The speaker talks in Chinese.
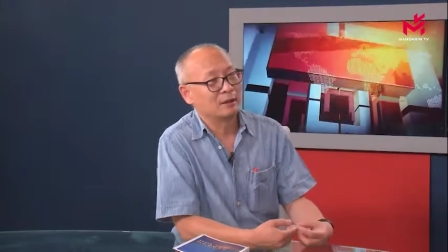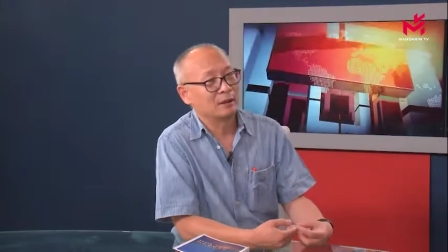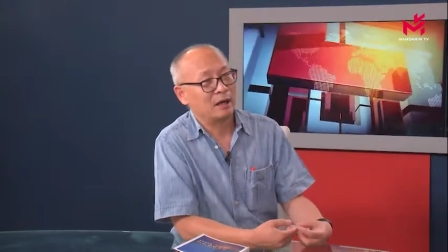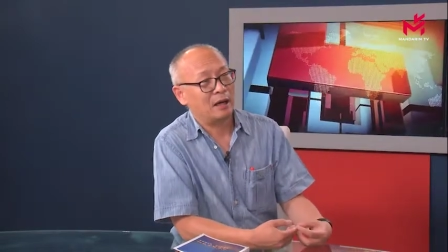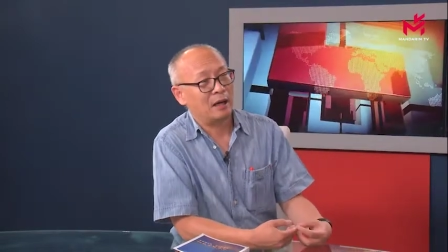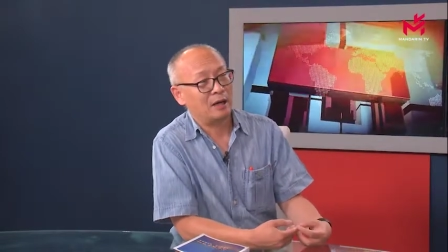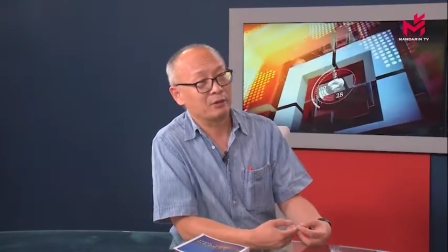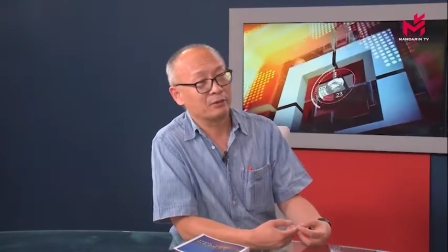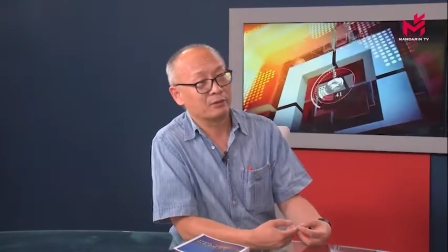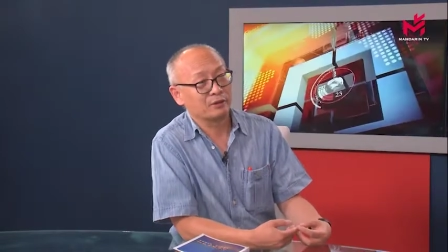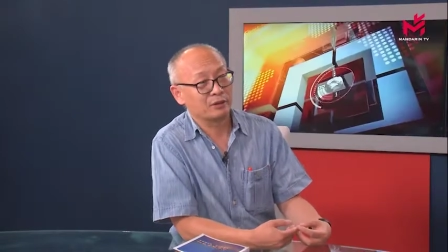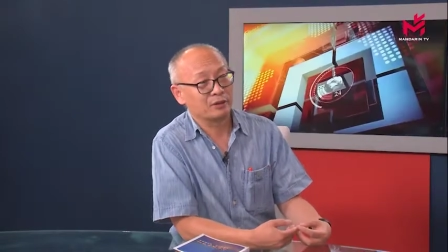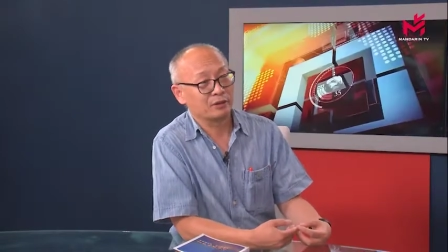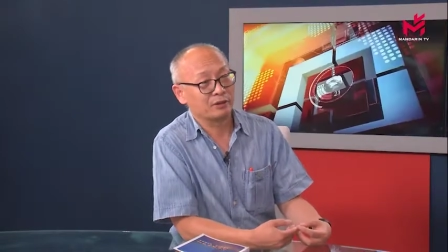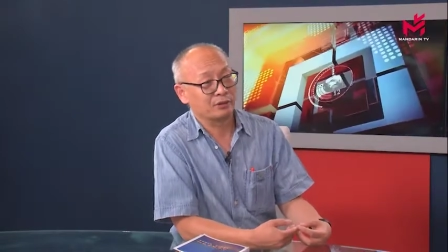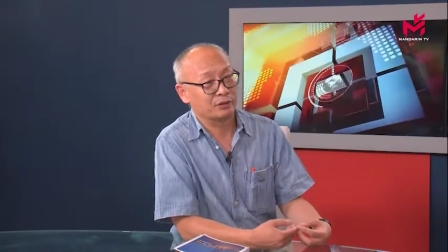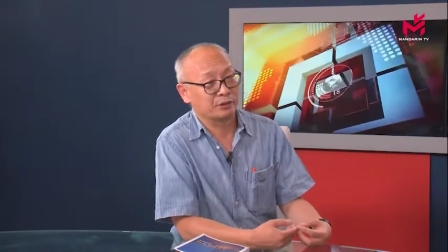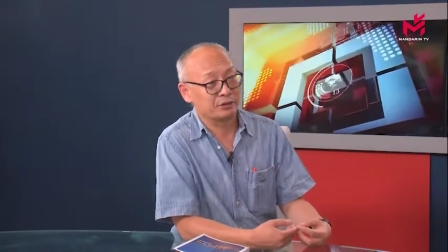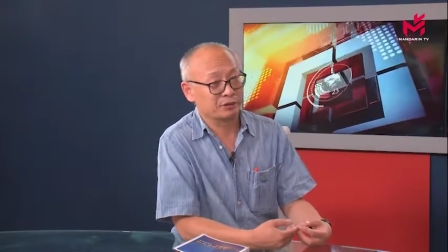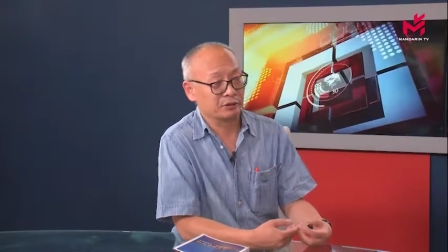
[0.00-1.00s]
还有呢，
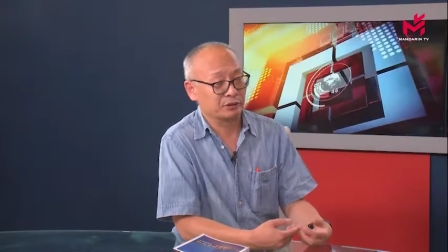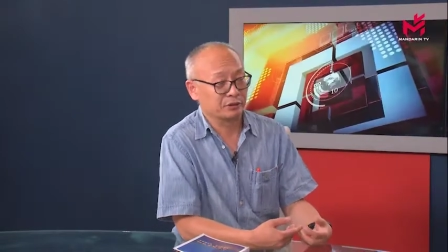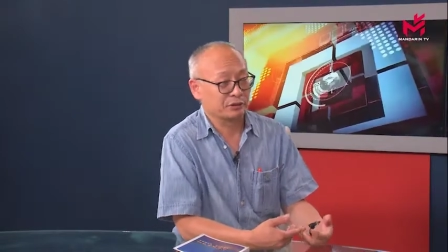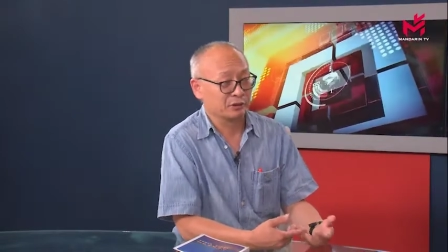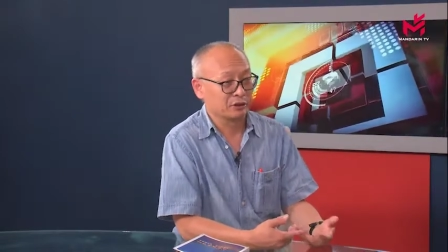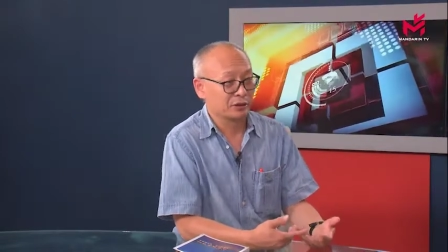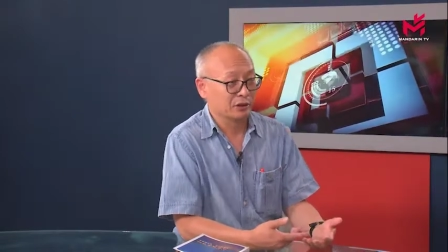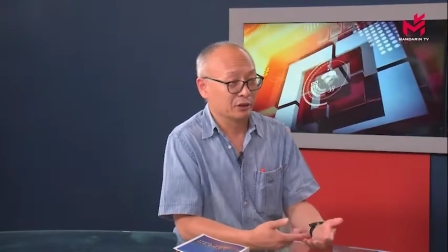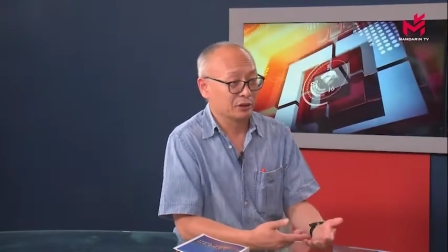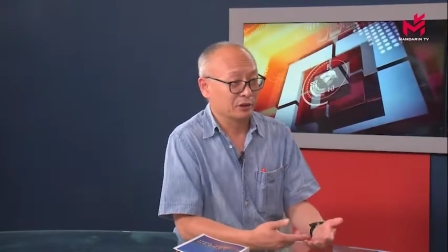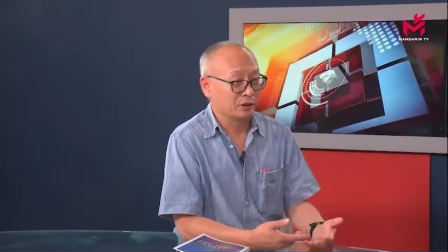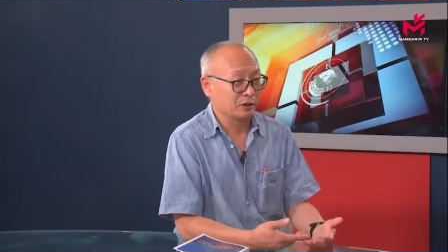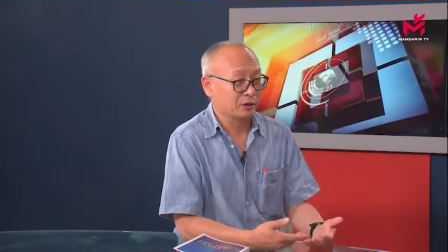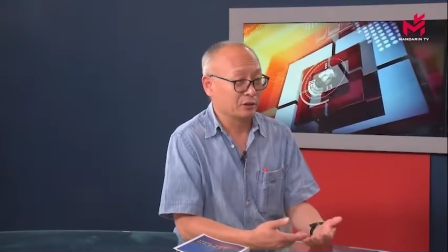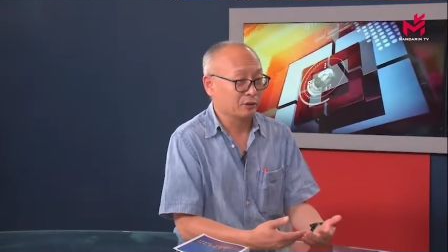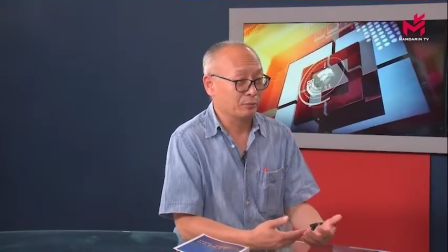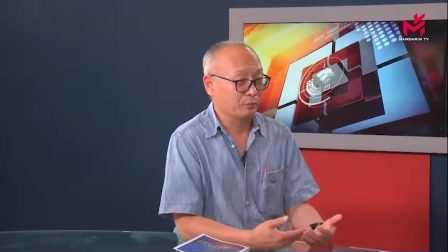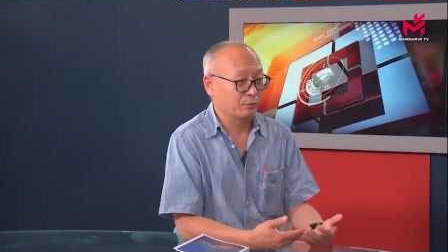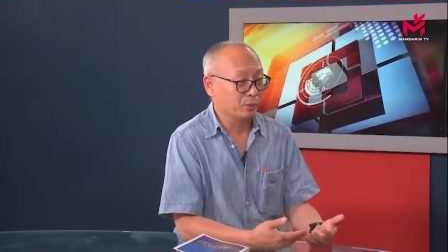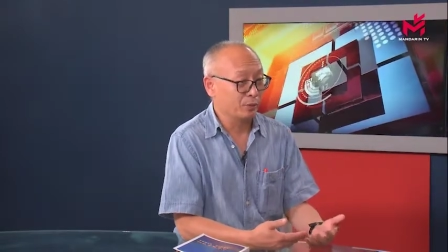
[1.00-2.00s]
就是
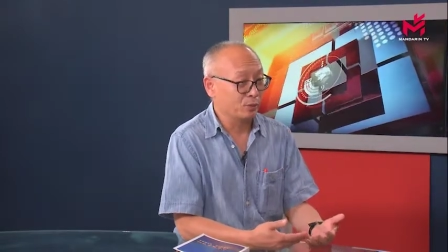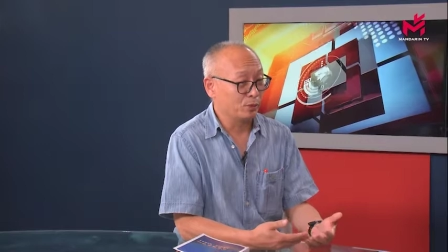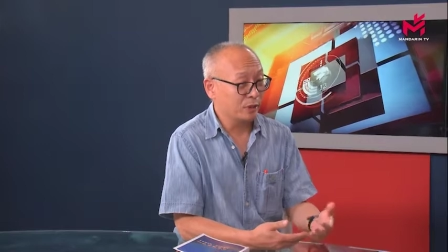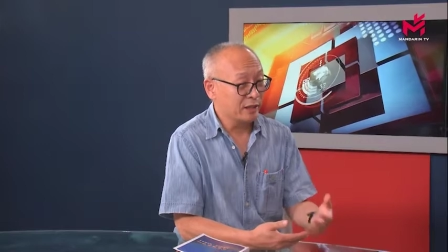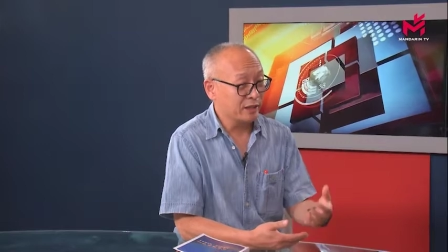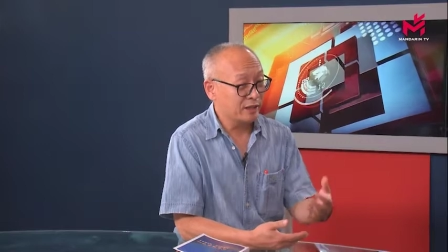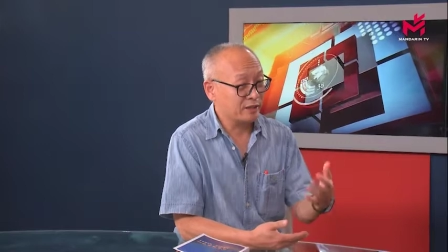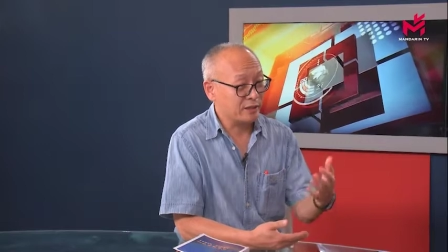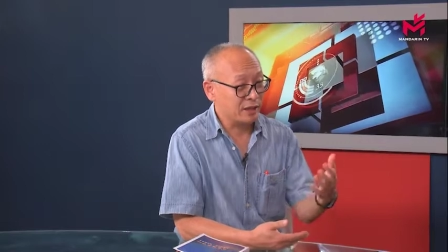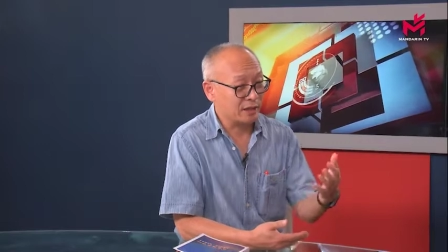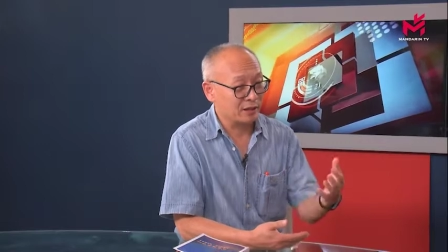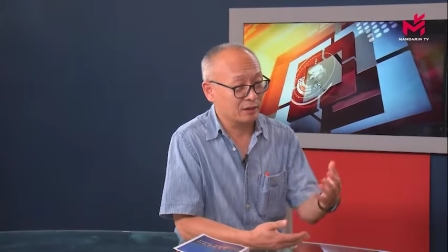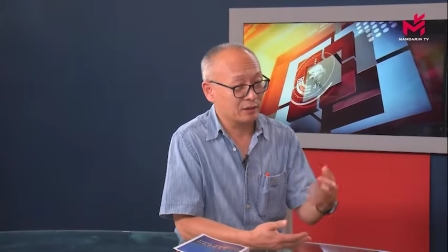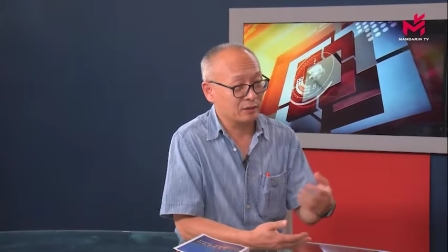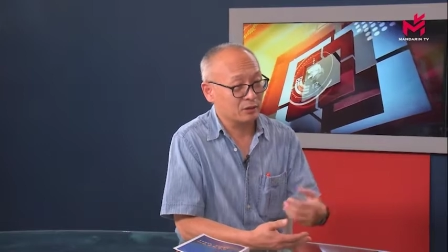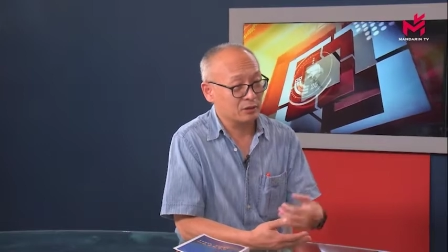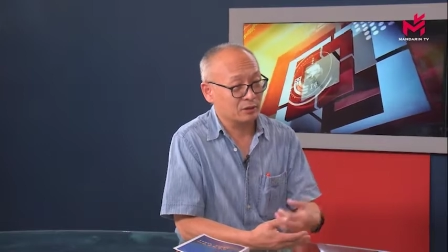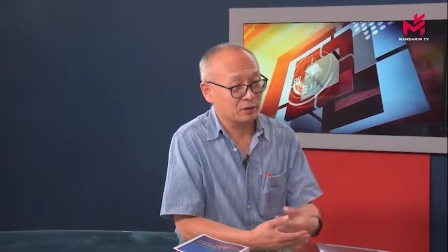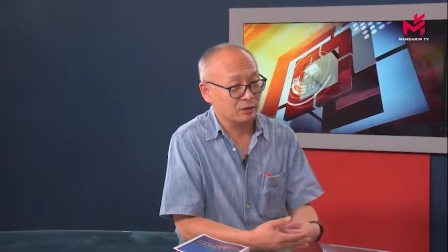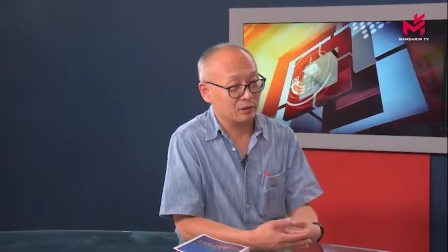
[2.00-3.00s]
呃，比如我给你讲
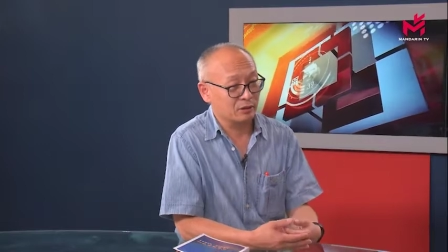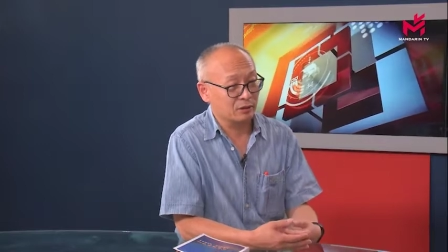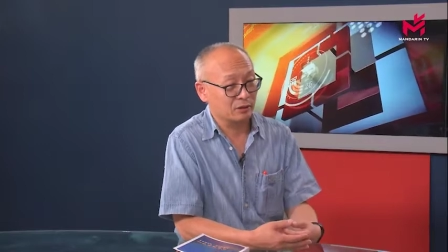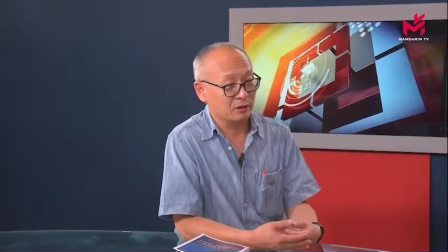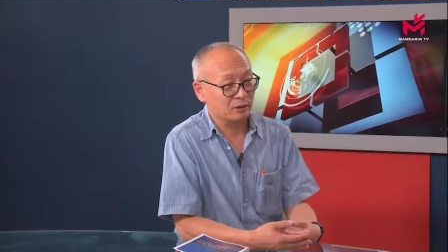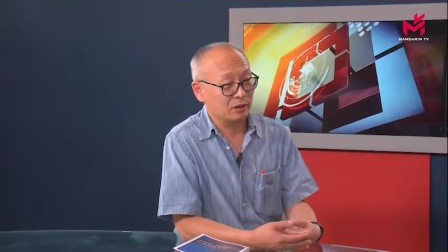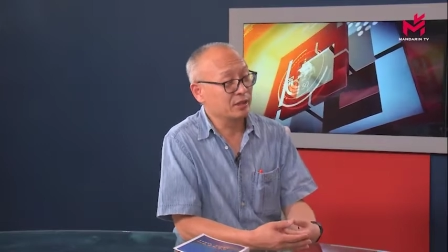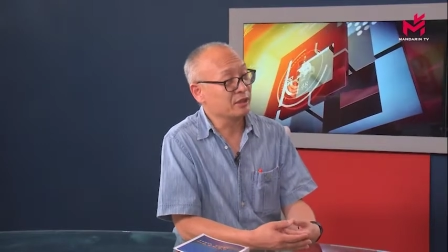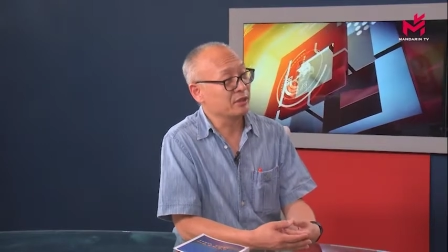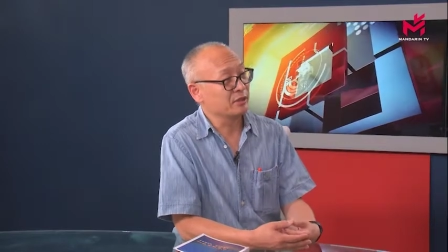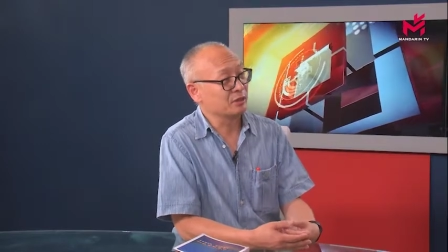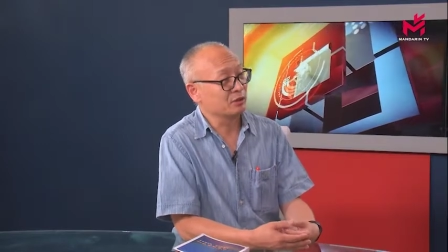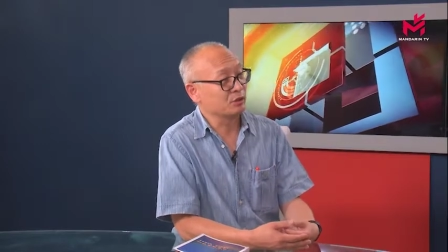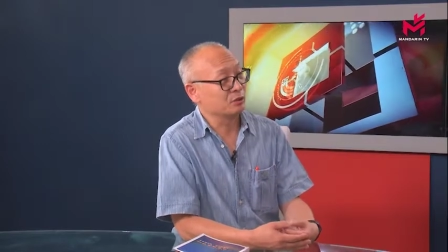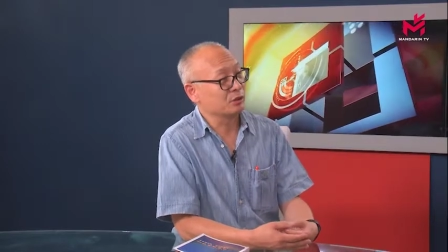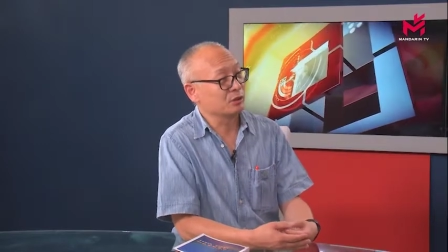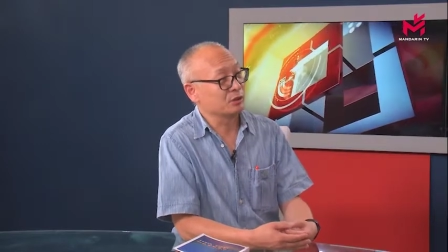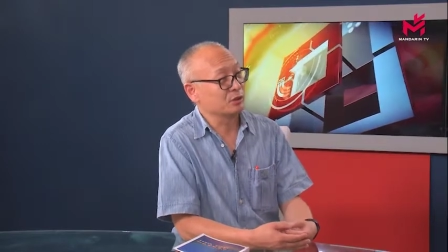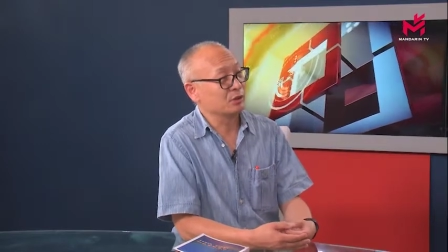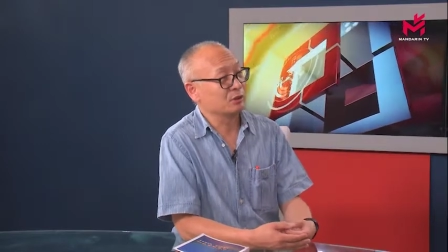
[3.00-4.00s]
个呃例子，就
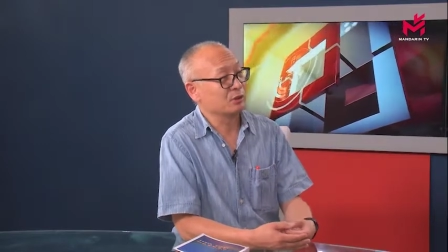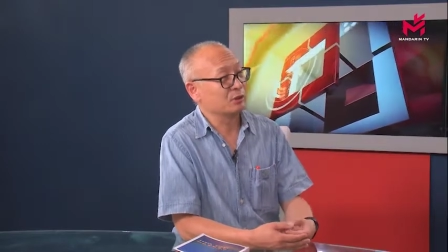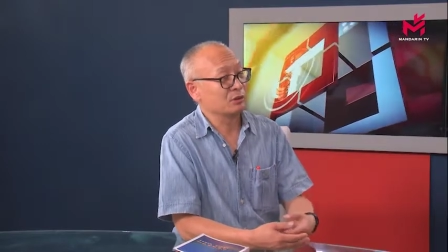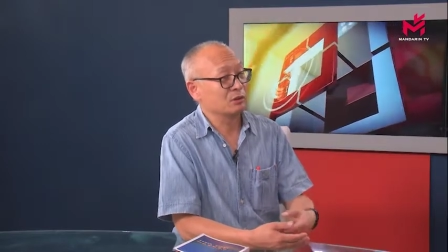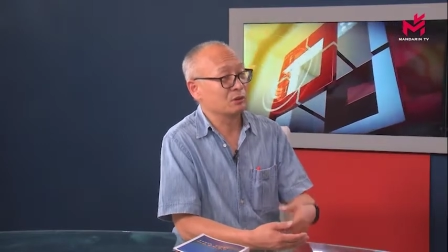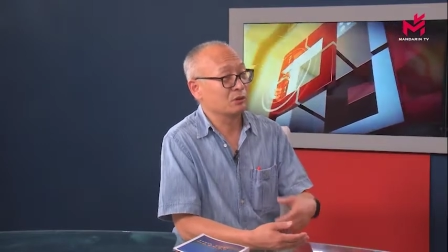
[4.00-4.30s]
是